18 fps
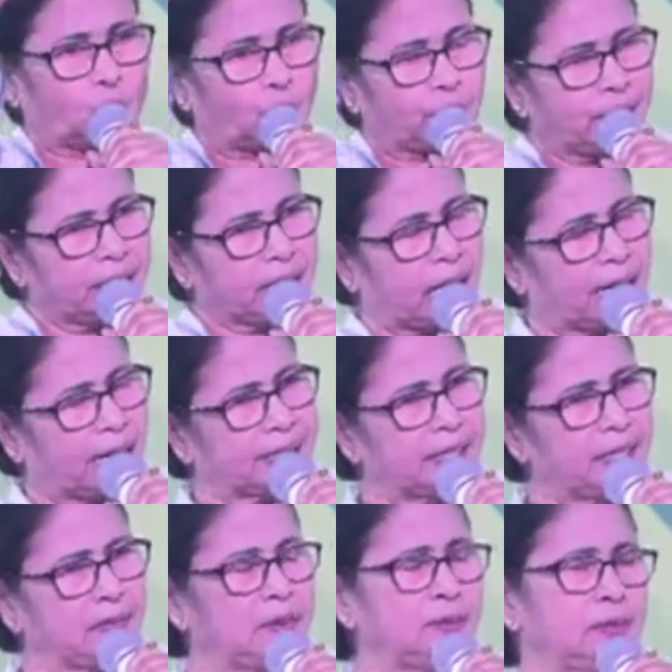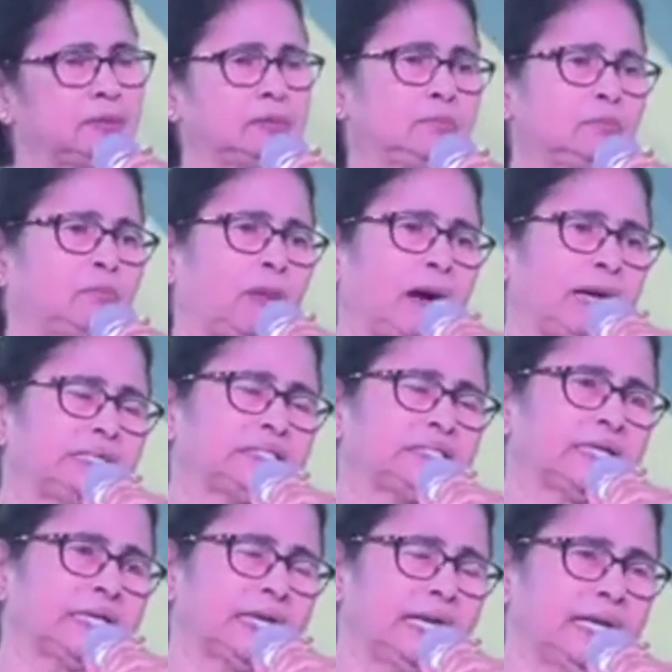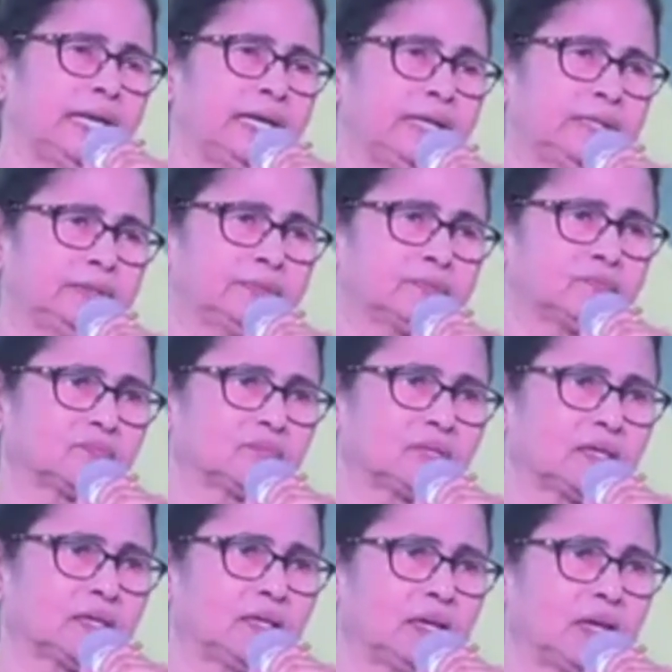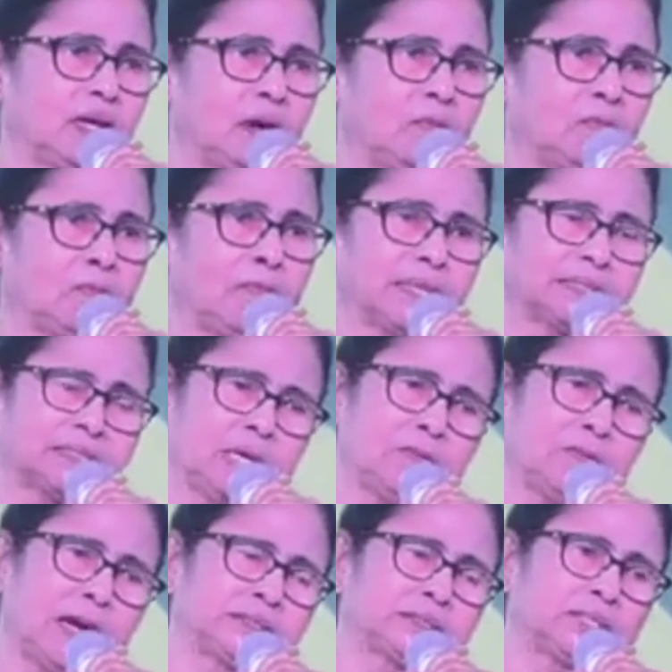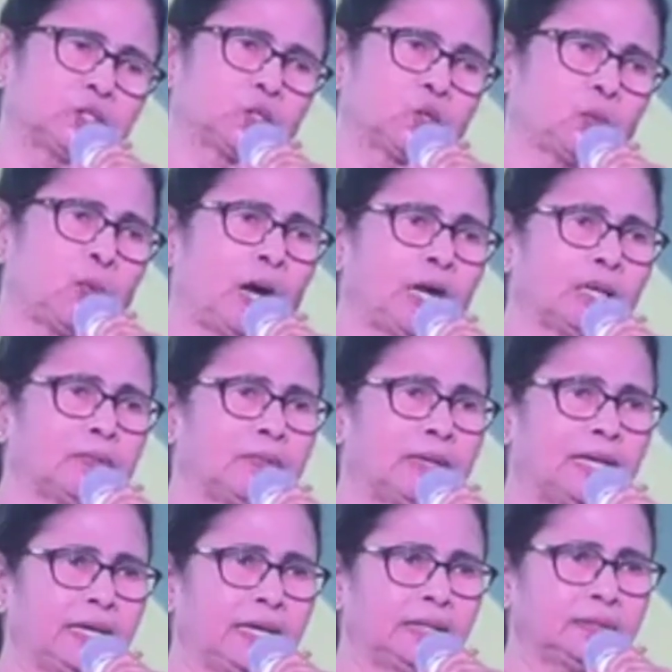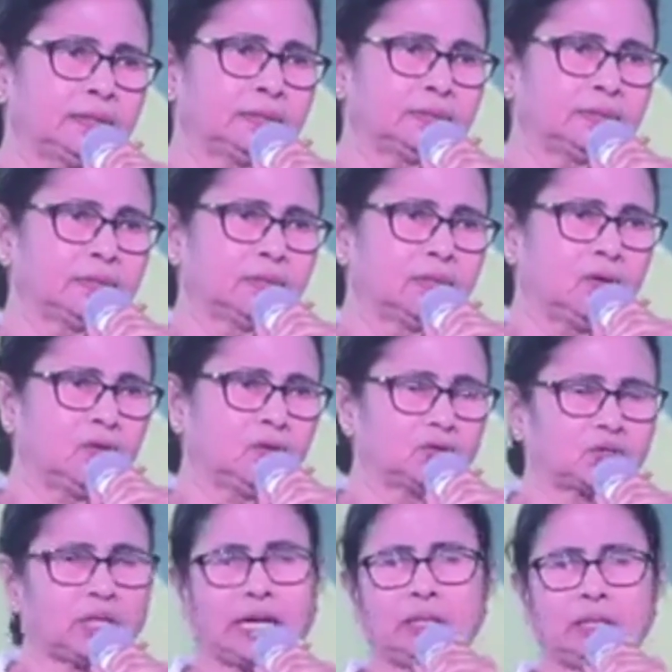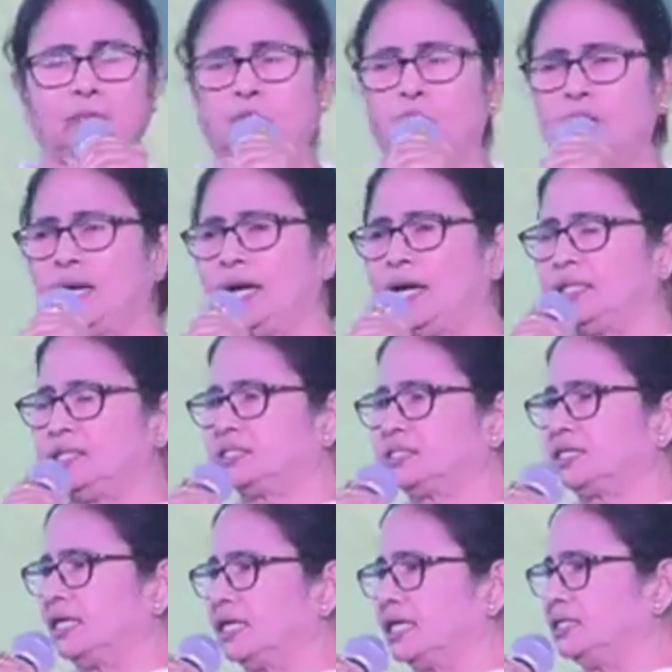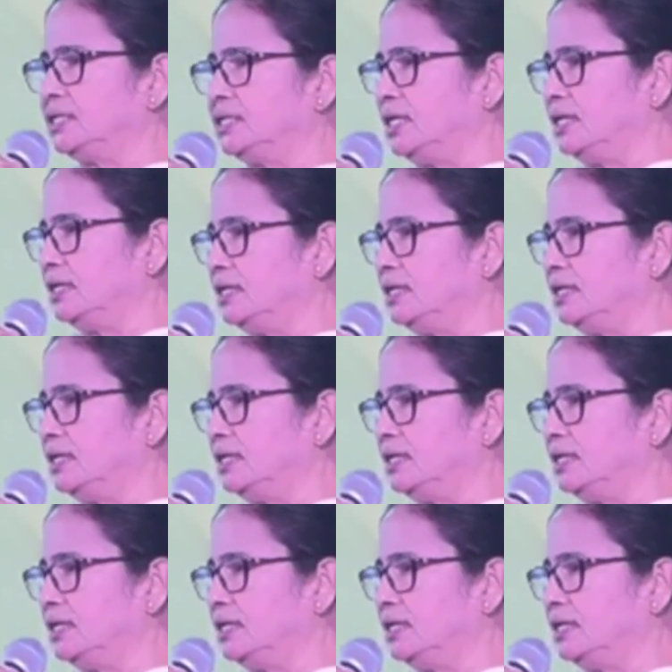খানি বাইতে গেলে মাঝে মাঝে তুফান মেলে তাই বলে হাল ছেড়ে দিয়ে